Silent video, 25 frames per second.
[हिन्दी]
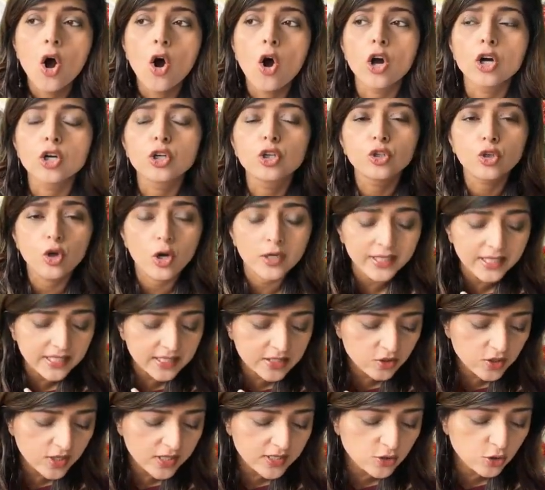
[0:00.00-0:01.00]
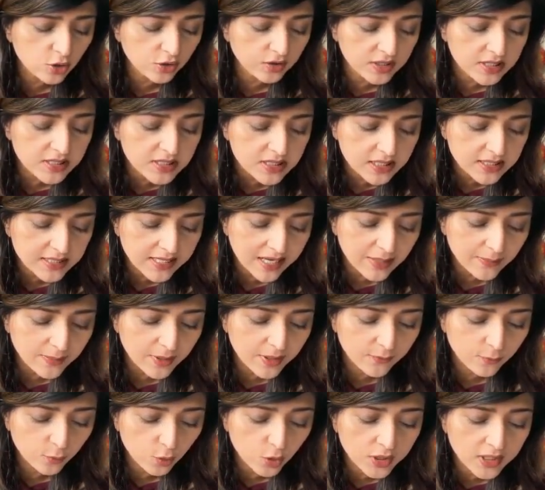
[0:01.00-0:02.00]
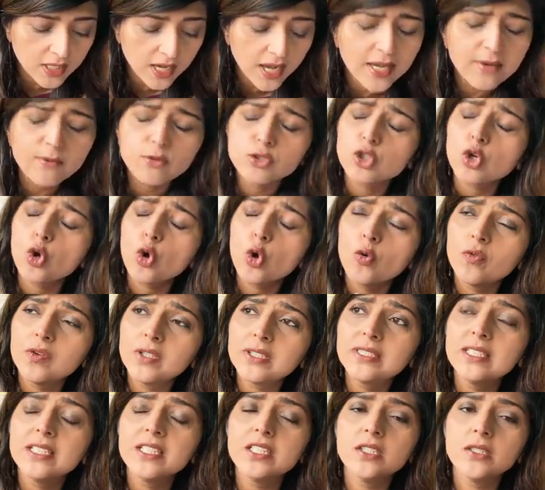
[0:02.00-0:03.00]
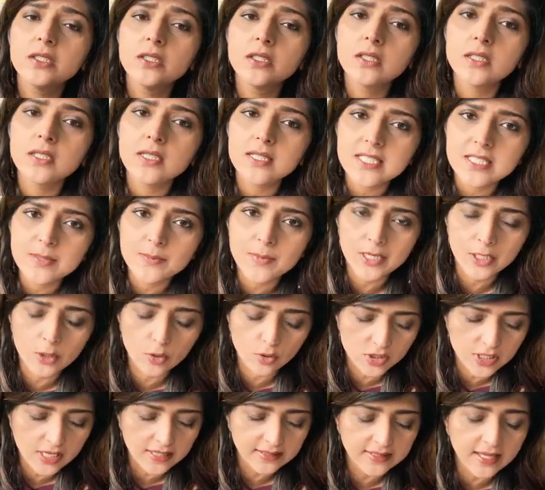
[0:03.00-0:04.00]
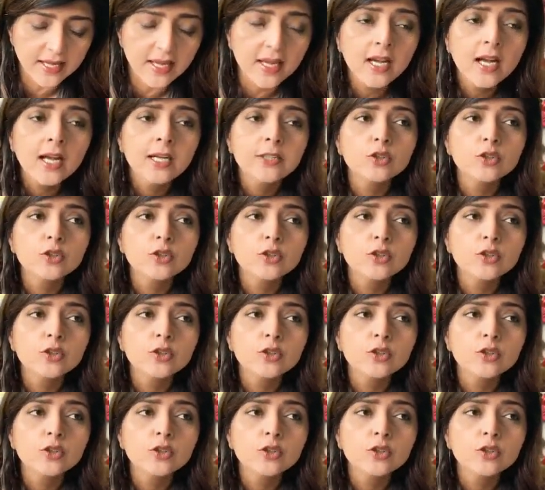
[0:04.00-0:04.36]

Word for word: और क्रॉनिक स्ट्रेस जो तीसरी टाइप है वो क्या है वो जो ओवर द ईयर्स बिल्ड हो जाता है